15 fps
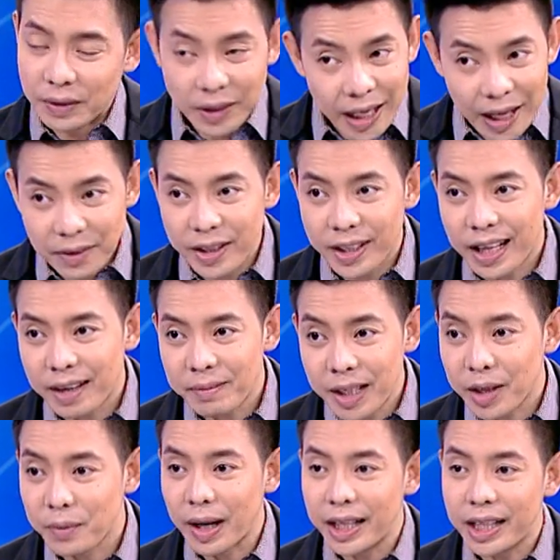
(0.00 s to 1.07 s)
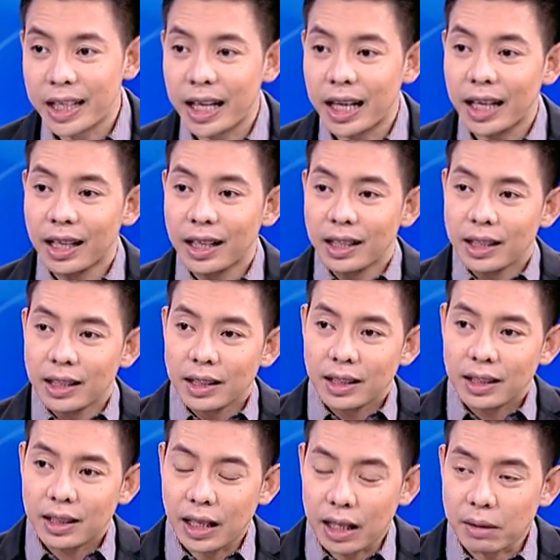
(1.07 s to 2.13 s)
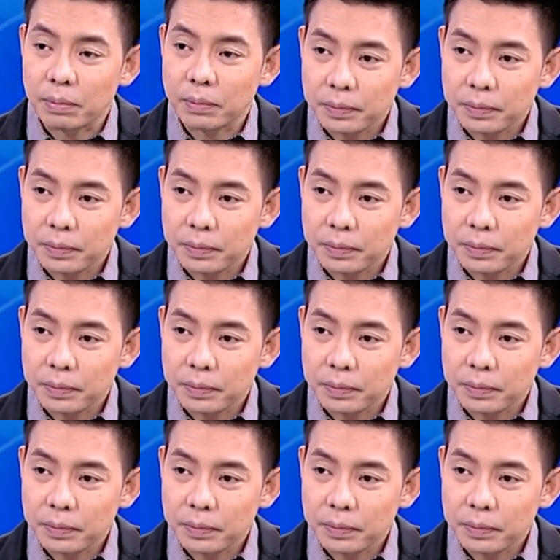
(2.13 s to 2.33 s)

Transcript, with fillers: วที่แล้วเนี่ยนะไม่กี่วันเนี่ยนะใช่ครับ